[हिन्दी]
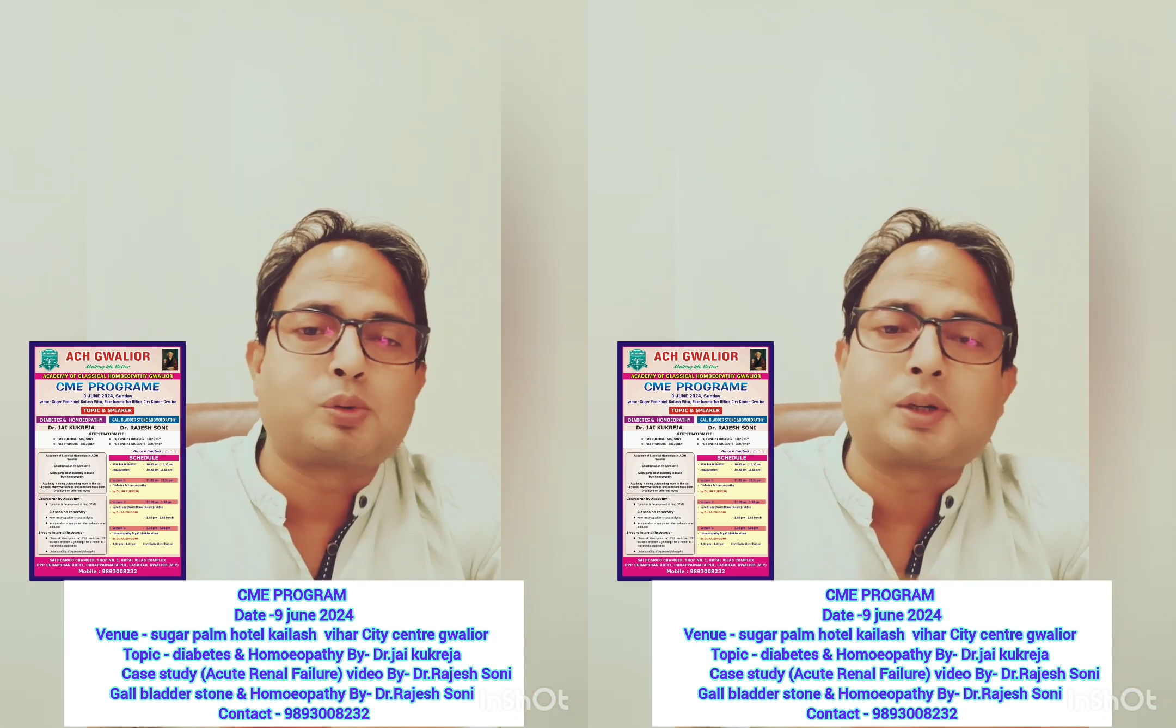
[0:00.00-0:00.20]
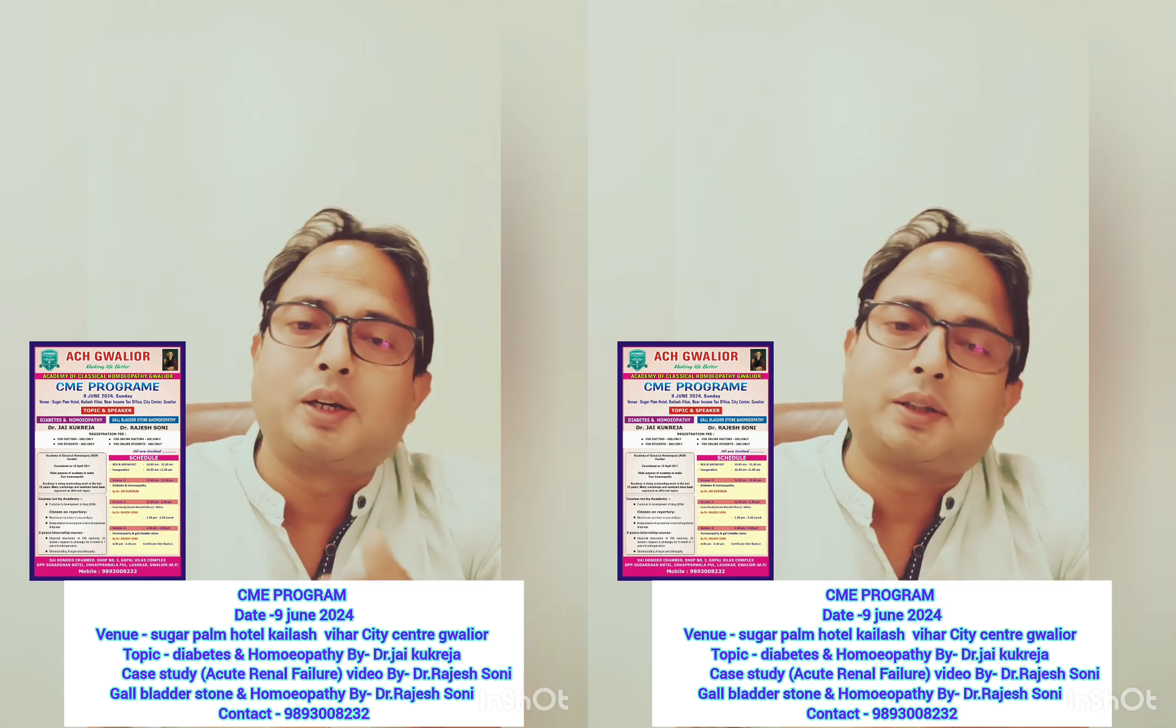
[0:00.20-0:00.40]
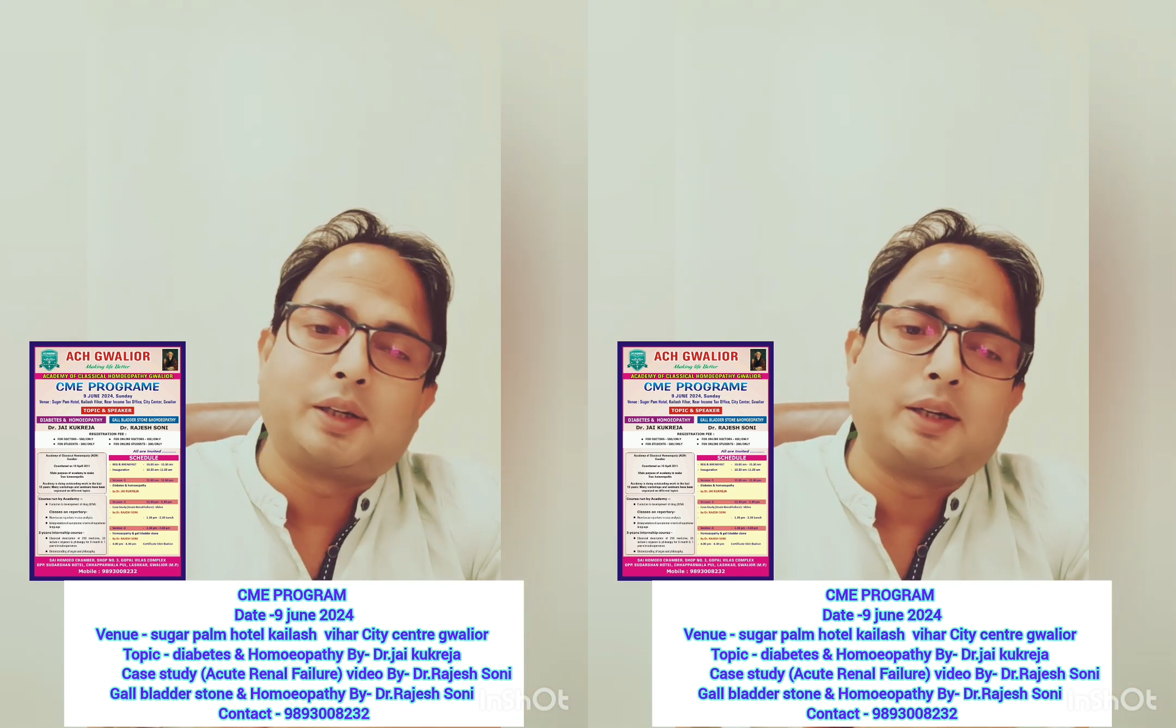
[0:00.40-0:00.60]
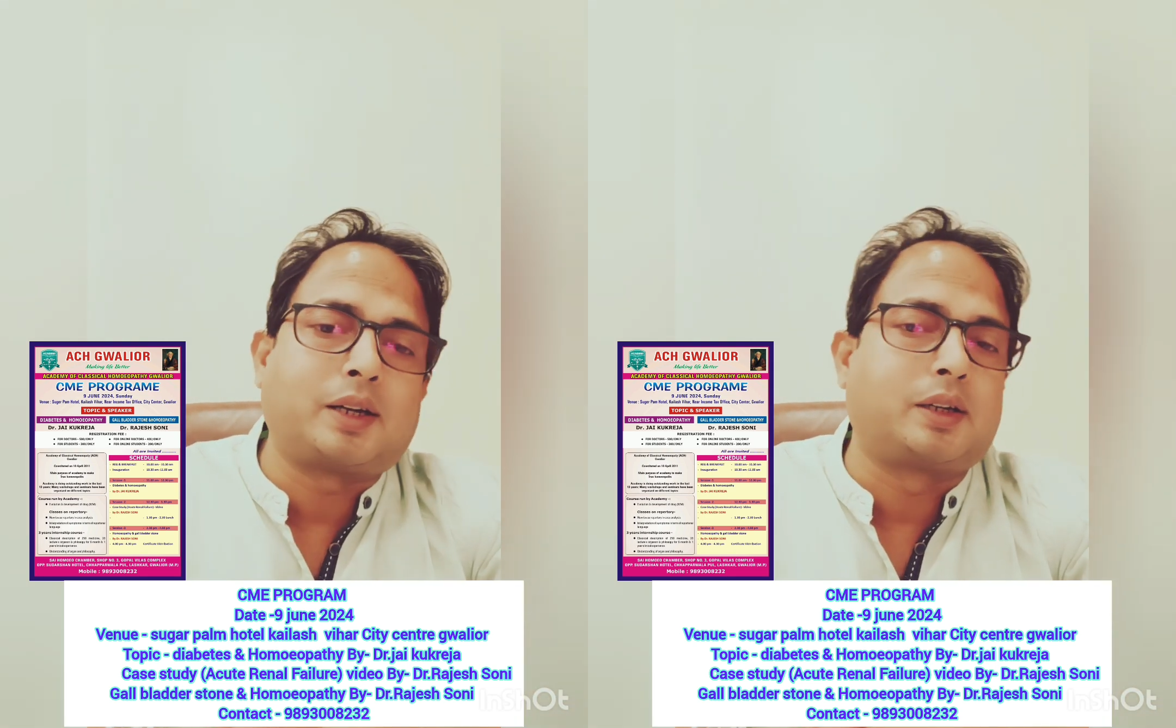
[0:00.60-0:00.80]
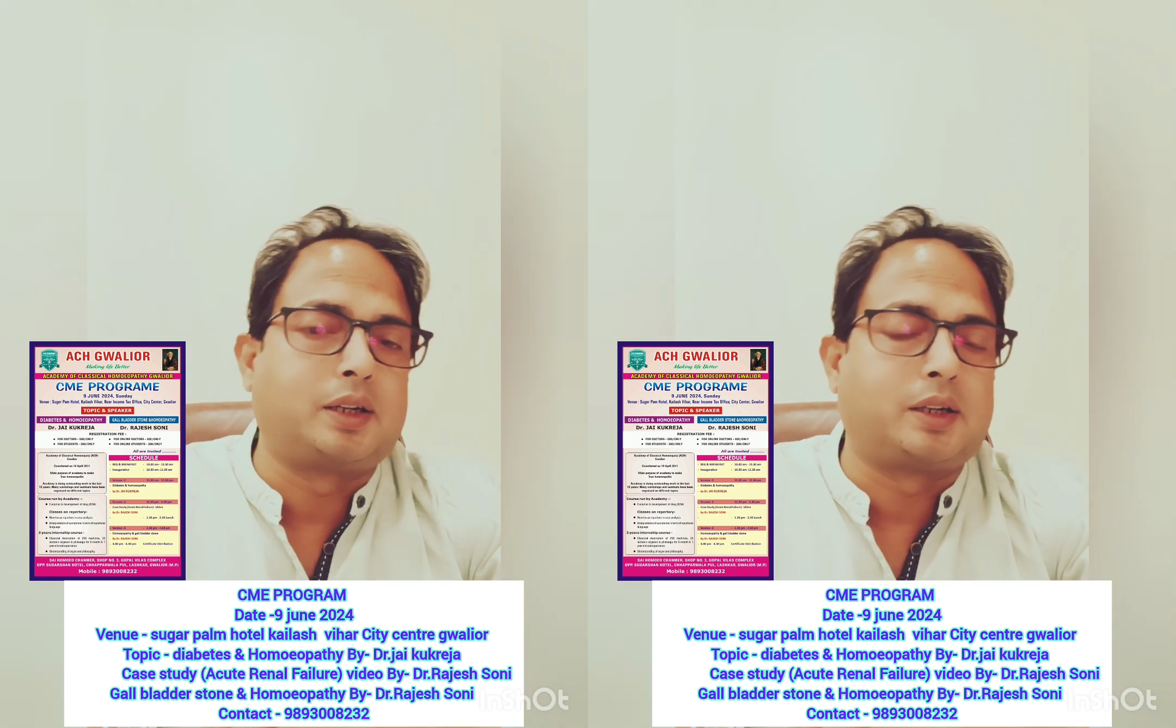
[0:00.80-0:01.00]
उसके लिए
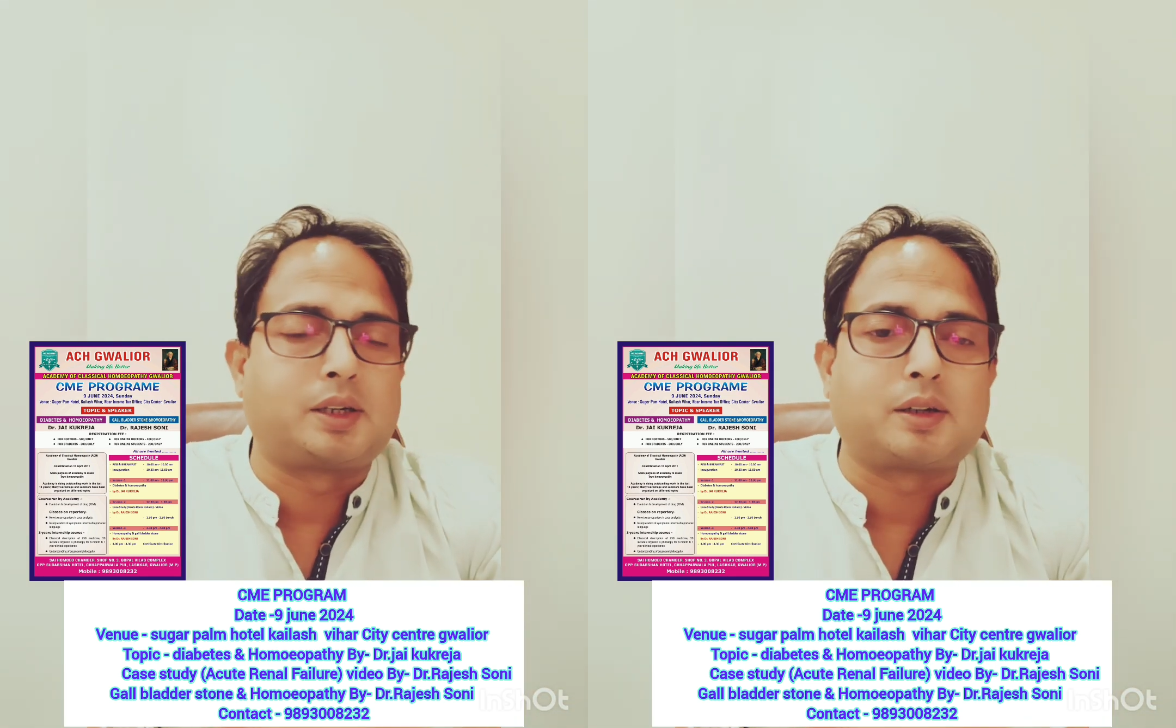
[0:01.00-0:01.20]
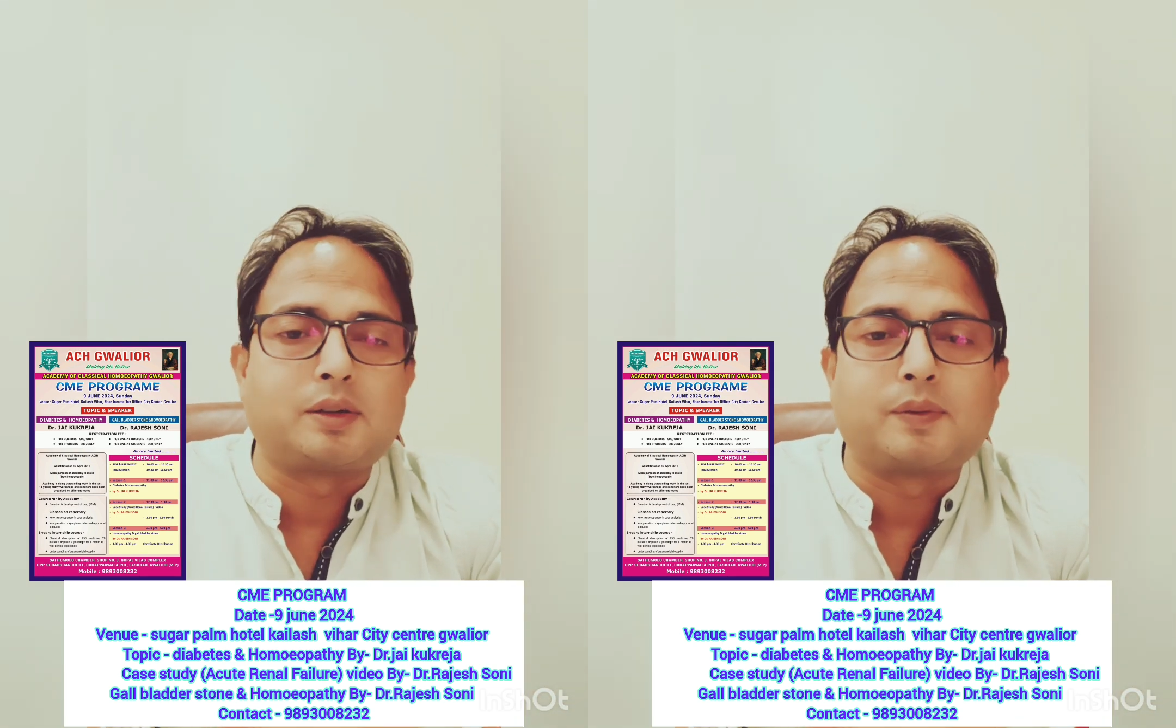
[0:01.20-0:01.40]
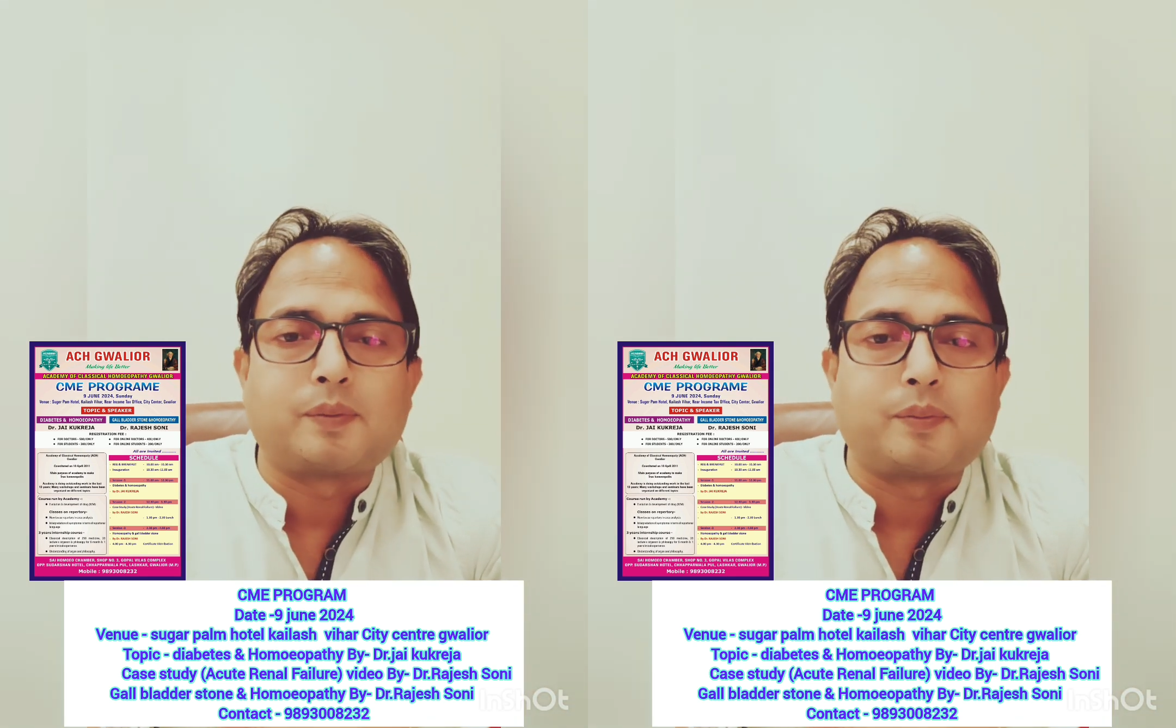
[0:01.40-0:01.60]
तैयार किया जाएगा